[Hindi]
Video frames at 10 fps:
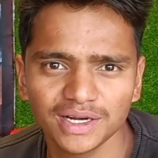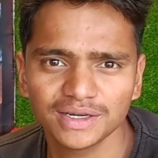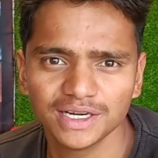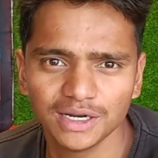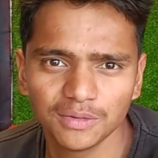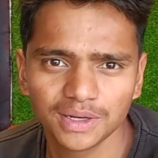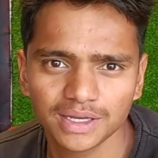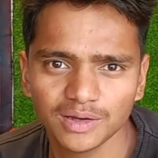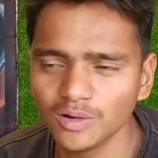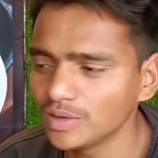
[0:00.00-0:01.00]
है डिलीवरी
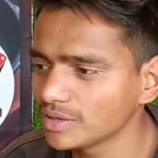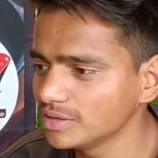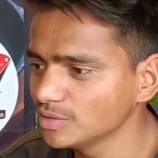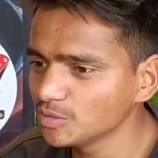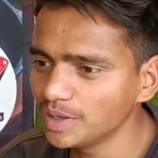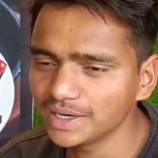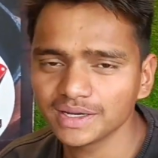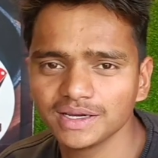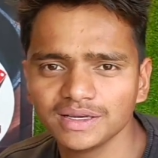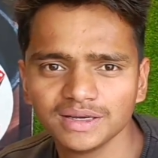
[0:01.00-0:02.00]
की और लोग
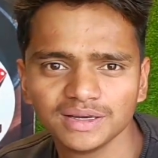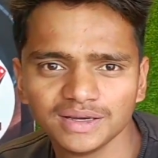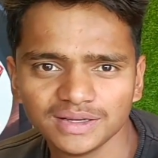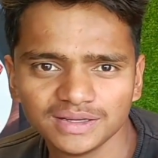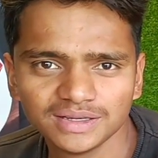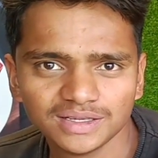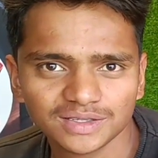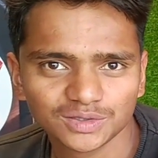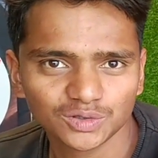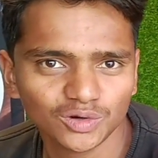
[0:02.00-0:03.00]
बैठेंगे
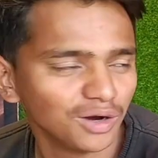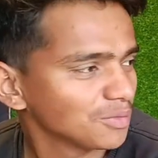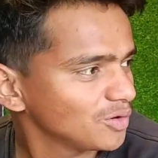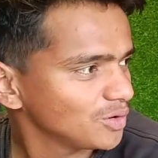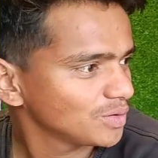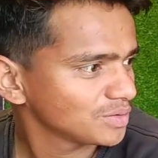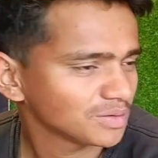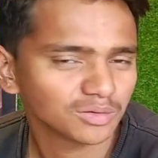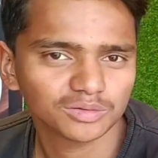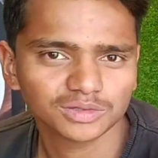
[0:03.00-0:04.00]
तो हमको
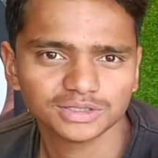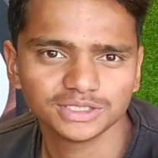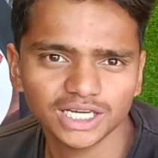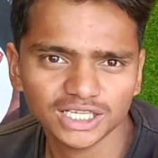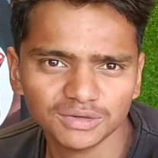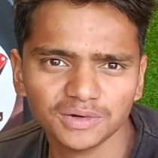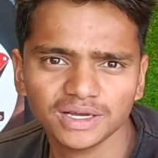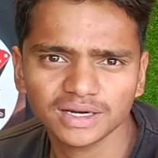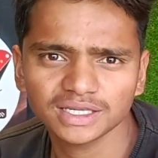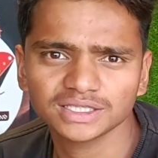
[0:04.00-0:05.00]
ज़्यादा
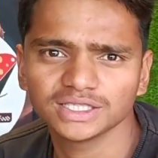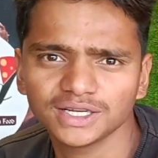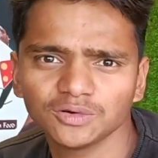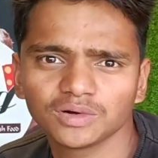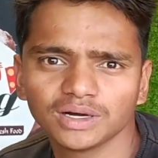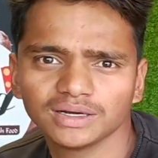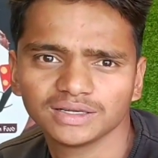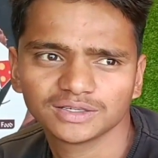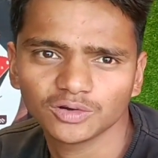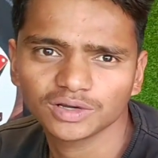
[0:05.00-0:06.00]
बढ़िया करके सजाना होगा
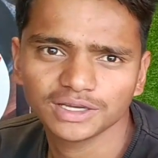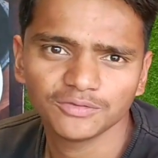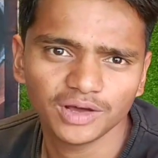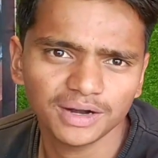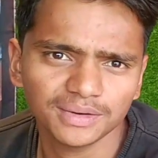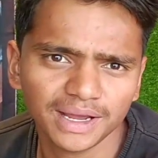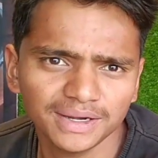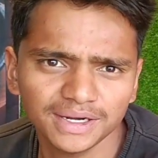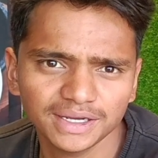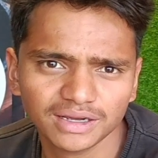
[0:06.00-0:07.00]
क्योंकि
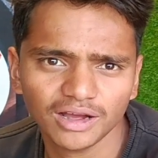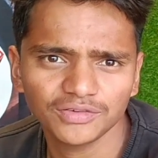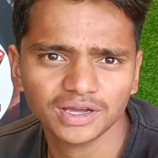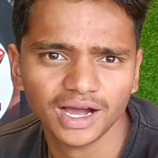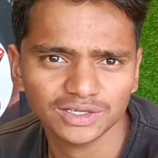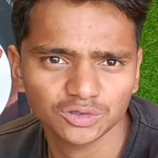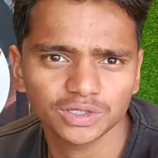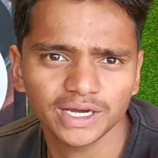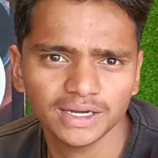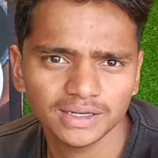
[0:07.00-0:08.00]
वैलेंटाइन डे काफ़ी खास
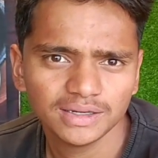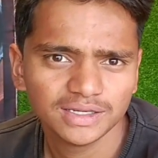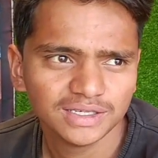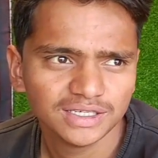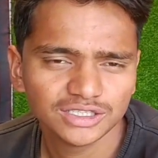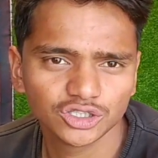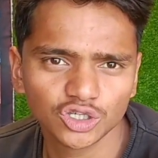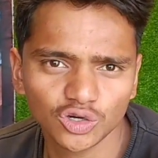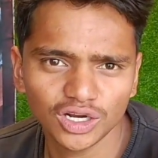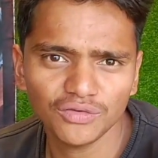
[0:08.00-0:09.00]
होता है
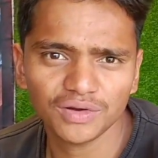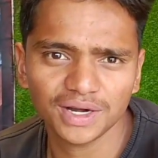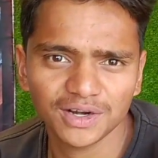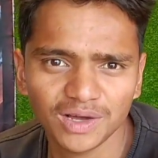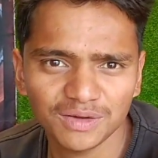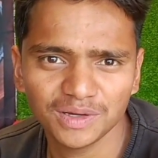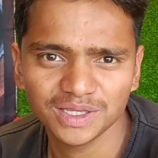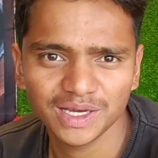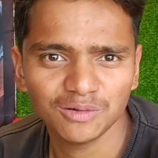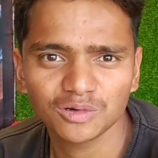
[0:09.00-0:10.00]
जो लव करने वाले
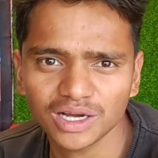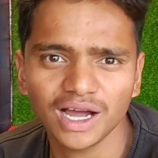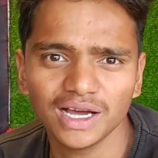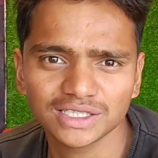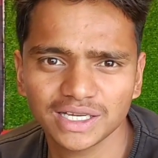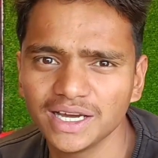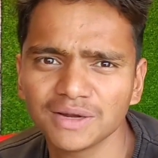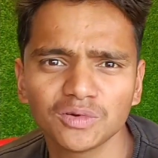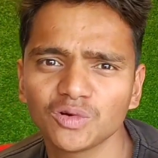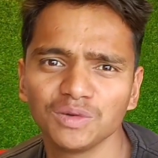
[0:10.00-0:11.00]
बंदे हैं उनका खास खैर
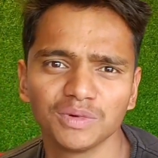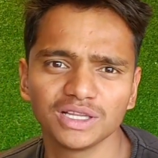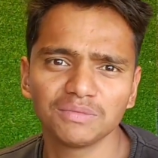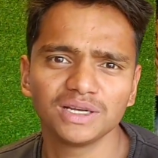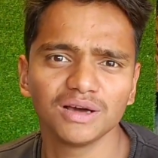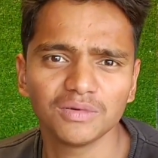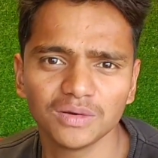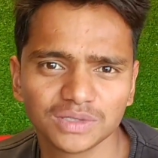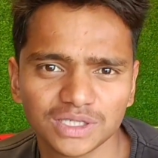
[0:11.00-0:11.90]
हमको कोई मतलब नहीं लव लव